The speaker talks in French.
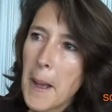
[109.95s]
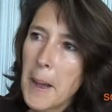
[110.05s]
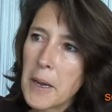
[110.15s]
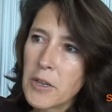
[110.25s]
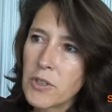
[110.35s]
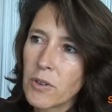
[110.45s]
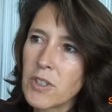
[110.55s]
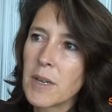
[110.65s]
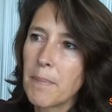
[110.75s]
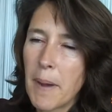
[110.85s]
Euh, donc,
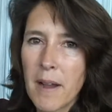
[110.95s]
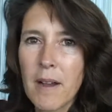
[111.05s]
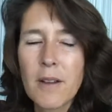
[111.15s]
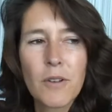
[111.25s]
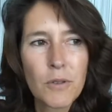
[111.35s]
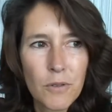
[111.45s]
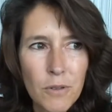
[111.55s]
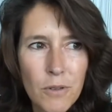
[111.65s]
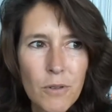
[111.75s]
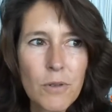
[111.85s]
j'ai pas euh,
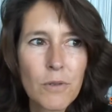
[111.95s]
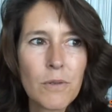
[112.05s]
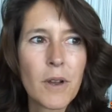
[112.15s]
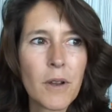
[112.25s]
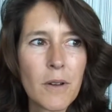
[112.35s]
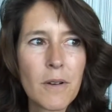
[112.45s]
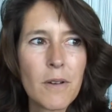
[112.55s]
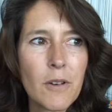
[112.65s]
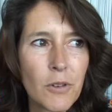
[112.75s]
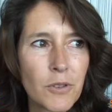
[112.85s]
eu
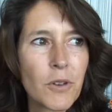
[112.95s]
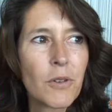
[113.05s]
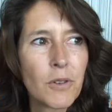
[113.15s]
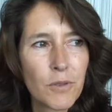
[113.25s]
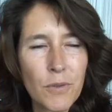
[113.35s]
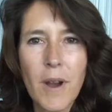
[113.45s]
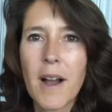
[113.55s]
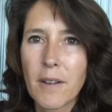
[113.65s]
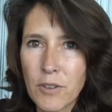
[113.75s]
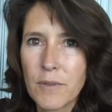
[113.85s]
euh, le temps de
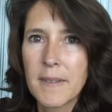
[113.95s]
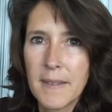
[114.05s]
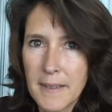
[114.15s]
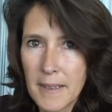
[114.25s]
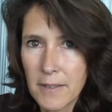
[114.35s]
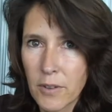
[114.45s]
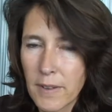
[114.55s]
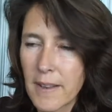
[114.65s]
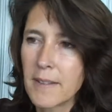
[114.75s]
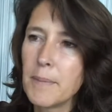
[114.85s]
voir, de visiter les
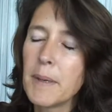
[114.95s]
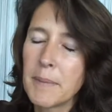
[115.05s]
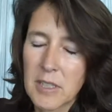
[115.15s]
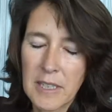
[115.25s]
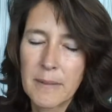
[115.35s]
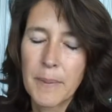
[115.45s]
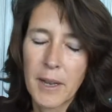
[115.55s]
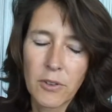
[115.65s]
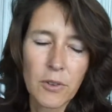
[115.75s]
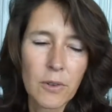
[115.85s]
autres aspects, mais
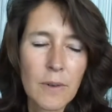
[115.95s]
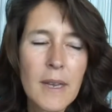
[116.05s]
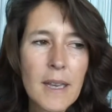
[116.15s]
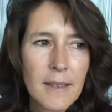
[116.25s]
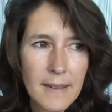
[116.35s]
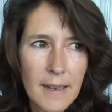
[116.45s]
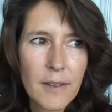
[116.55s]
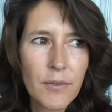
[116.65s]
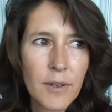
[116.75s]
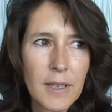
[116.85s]
j'espère de
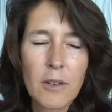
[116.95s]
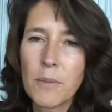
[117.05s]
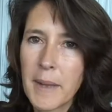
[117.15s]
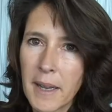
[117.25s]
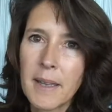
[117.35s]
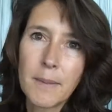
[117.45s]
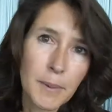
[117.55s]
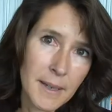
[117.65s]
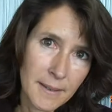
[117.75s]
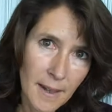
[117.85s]
téléphoner le mairie,
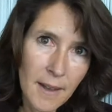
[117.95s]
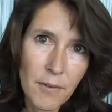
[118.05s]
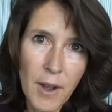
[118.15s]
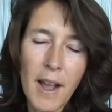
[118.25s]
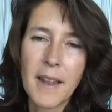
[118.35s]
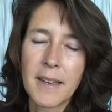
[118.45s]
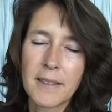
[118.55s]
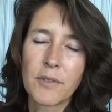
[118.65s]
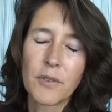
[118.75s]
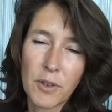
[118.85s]
peut-être avoir un
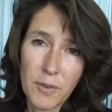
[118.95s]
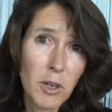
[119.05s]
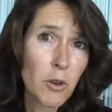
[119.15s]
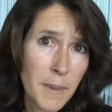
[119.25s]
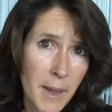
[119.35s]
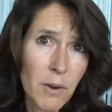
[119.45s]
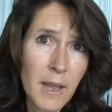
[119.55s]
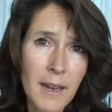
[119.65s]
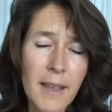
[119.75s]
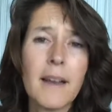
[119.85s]
interview avec le maire ou
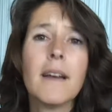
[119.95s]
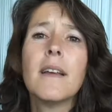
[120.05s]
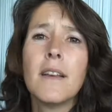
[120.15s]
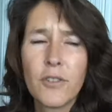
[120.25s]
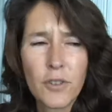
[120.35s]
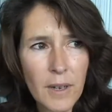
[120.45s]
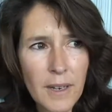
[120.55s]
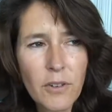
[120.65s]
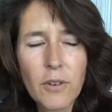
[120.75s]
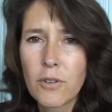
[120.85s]
quelqu'un sur les,